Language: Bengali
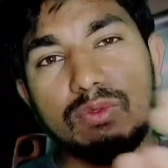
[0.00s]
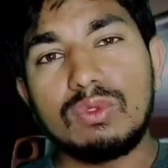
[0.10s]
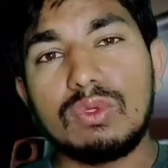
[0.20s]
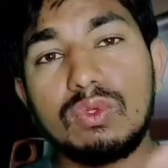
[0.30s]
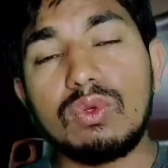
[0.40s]

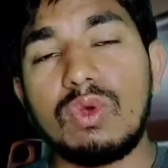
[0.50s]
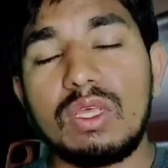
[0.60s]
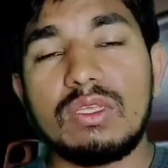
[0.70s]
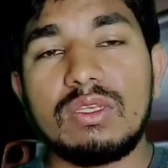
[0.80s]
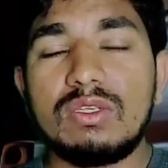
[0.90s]
যুদ্ধ শুরু
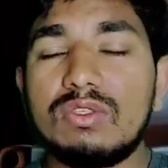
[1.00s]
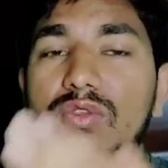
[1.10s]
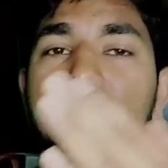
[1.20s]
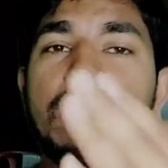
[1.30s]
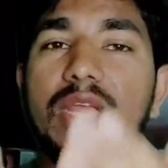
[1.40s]
হয়
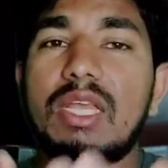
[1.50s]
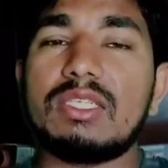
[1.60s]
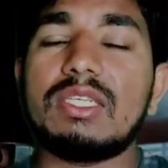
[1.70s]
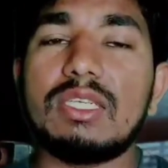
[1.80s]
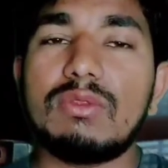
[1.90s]
ছবির
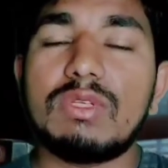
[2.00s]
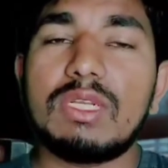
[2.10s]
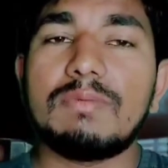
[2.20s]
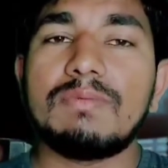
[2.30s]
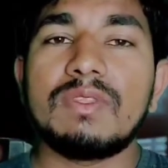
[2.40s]
লাস্টে কিন্তু যে
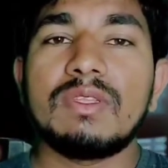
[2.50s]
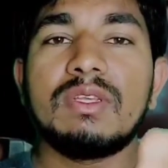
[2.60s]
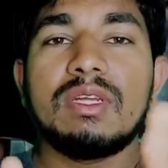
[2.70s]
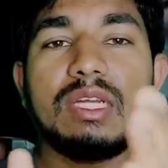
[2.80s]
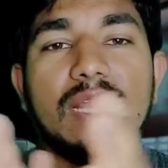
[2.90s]

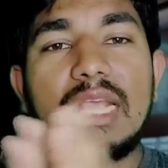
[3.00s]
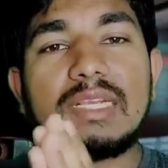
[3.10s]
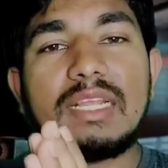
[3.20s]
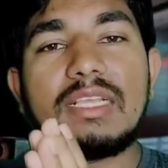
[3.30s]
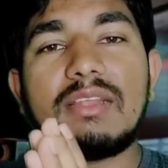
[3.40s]
নায়ক
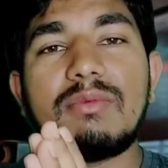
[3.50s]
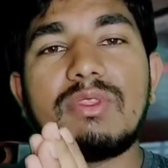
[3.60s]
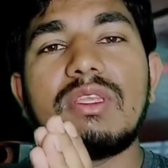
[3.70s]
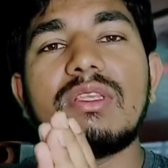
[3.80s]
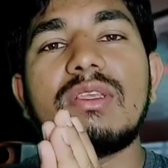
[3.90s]
নায়িকার
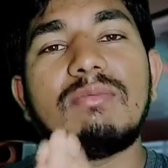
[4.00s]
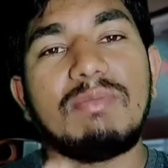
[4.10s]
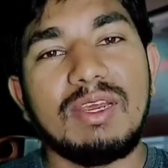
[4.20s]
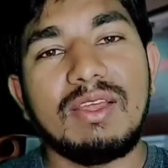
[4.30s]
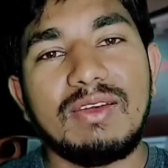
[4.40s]
মধ্যে
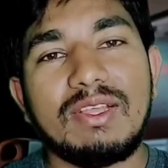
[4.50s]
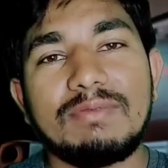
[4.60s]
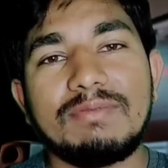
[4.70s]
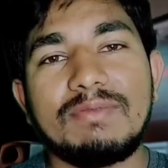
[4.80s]
মিলে হয়